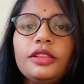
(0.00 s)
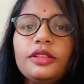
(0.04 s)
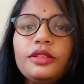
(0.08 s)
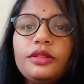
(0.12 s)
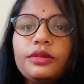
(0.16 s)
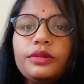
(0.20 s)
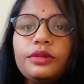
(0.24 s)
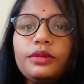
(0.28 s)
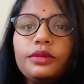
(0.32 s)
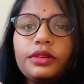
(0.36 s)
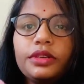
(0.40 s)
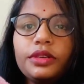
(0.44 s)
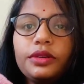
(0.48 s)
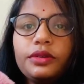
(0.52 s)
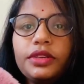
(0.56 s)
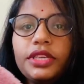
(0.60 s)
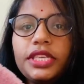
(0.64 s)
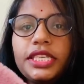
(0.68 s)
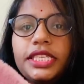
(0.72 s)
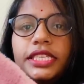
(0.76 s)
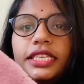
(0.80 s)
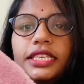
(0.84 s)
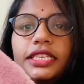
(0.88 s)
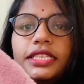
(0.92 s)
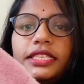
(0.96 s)
तो क्योंकि
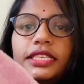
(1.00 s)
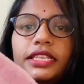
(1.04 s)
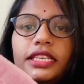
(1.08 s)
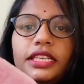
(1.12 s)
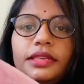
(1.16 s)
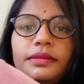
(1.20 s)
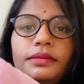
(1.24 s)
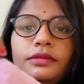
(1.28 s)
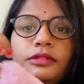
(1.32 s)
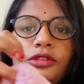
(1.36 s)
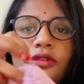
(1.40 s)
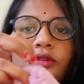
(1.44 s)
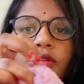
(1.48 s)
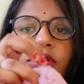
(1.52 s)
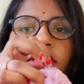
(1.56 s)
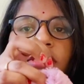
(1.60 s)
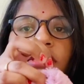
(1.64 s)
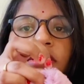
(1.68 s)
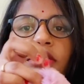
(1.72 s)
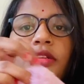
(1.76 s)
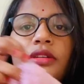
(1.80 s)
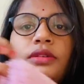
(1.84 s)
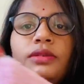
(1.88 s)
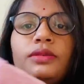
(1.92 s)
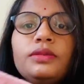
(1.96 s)
इसकी स्लीव थोड़ी
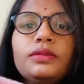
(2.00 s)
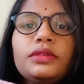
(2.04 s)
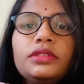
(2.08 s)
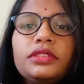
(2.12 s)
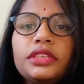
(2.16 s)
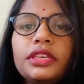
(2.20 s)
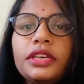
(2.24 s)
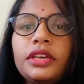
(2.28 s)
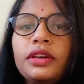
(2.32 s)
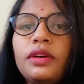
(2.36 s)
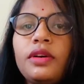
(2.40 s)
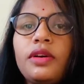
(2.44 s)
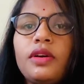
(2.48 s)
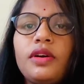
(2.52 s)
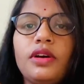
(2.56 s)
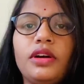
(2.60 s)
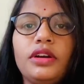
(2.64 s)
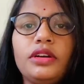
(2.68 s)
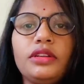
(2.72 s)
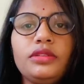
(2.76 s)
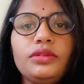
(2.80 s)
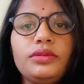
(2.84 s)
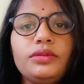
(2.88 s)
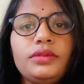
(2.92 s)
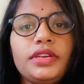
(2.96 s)
सी लूज है
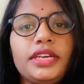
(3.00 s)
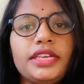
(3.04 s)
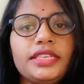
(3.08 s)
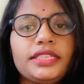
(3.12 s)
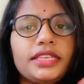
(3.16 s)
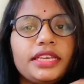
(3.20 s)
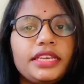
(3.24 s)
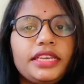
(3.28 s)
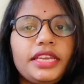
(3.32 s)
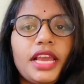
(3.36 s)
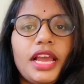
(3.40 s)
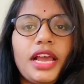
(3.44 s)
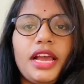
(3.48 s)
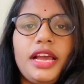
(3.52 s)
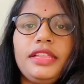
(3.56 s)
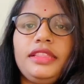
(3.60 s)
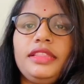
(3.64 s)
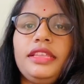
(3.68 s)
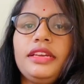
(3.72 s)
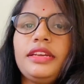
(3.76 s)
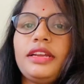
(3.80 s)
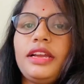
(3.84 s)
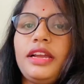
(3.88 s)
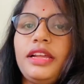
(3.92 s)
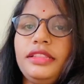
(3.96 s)
और थोड़ा सा यहाँ
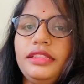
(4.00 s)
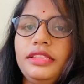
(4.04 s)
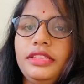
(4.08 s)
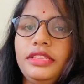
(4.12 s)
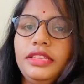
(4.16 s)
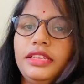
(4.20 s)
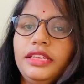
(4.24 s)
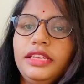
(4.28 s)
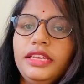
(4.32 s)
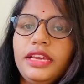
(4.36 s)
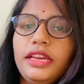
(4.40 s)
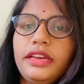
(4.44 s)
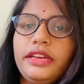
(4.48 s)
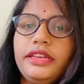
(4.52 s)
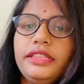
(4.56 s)
तक आती है यहाँ